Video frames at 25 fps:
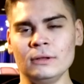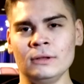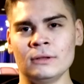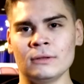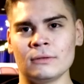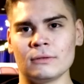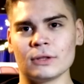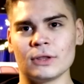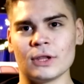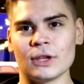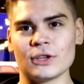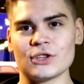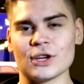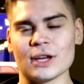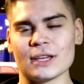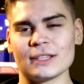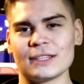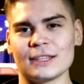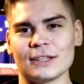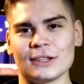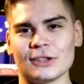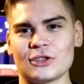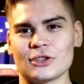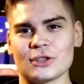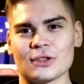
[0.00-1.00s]
в
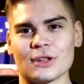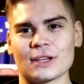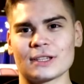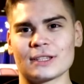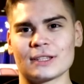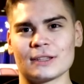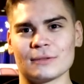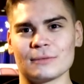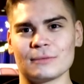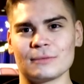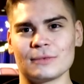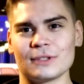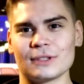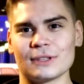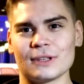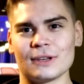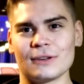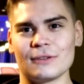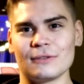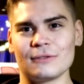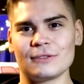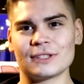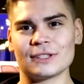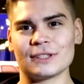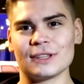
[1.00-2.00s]
одночасье началась там, не
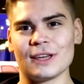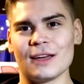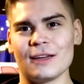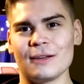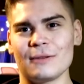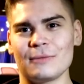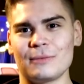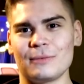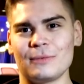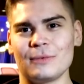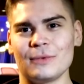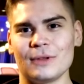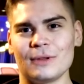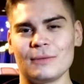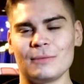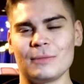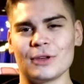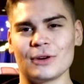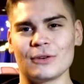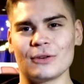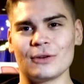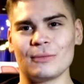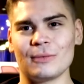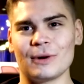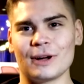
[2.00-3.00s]
знаю, весна,
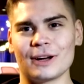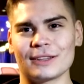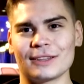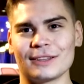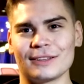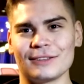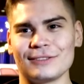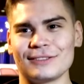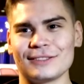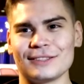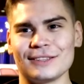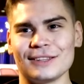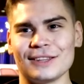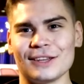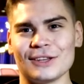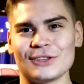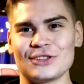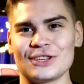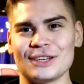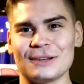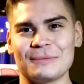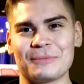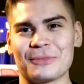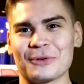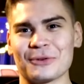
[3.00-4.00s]
1 марта, и все
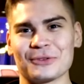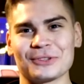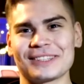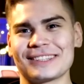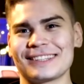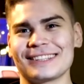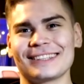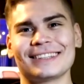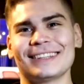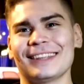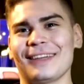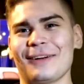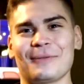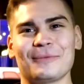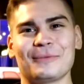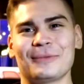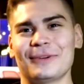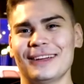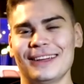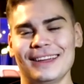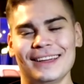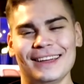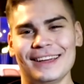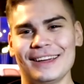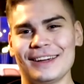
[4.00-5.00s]
начали просто там
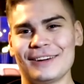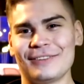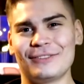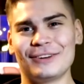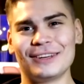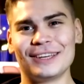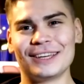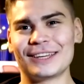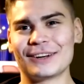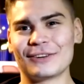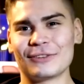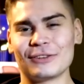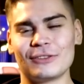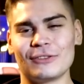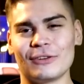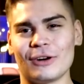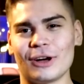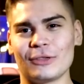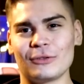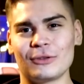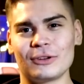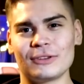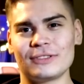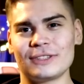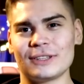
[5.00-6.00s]
выигрывать
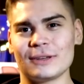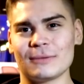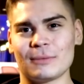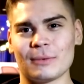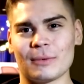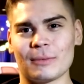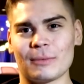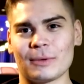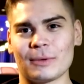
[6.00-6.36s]
2-0, все по